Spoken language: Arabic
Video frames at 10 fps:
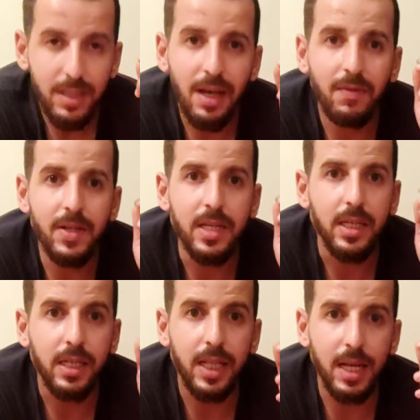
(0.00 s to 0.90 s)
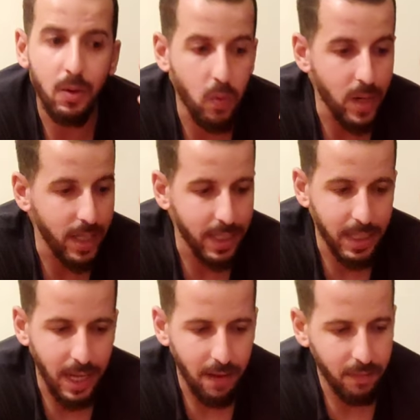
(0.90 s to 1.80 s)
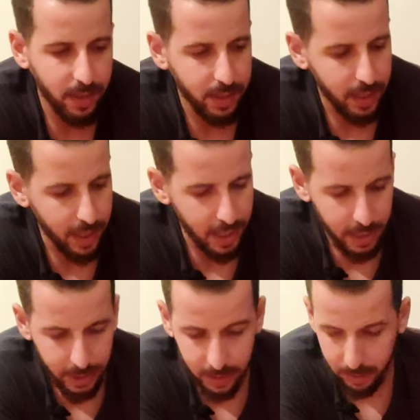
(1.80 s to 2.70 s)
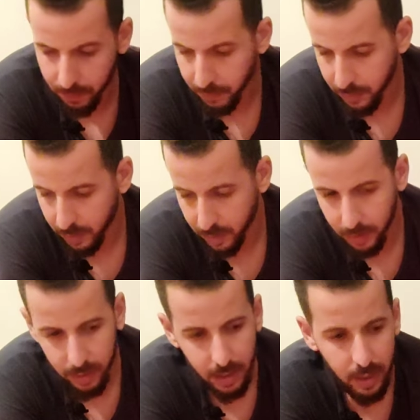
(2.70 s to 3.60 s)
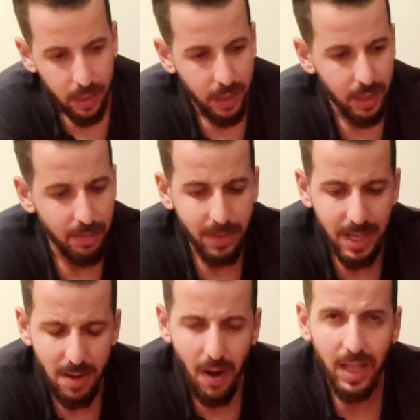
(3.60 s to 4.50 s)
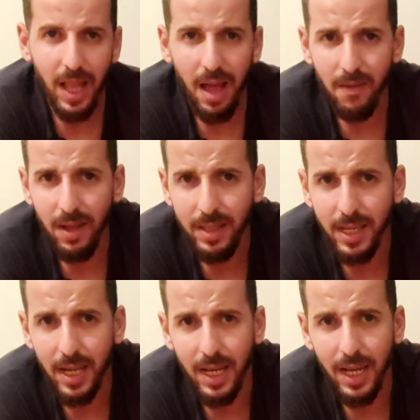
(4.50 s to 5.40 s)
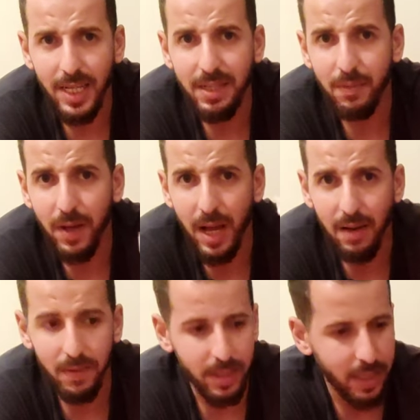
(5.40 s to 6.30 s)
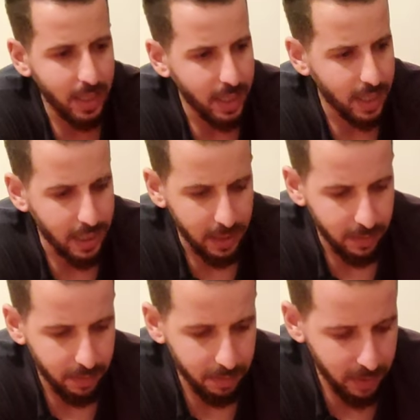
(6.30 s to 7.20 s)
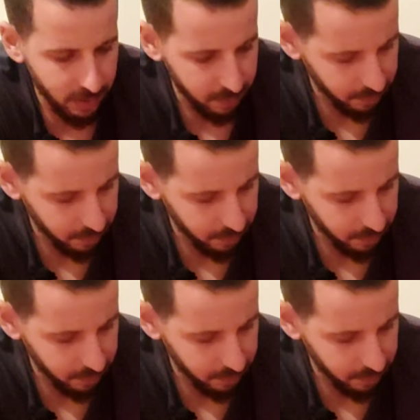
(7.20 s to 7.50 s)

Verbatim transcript: صافي قلت ليه خويا عطيني افانتي ان هادي بدي واحد الافانتي ان لقيت فيها افانتي ان فهمتي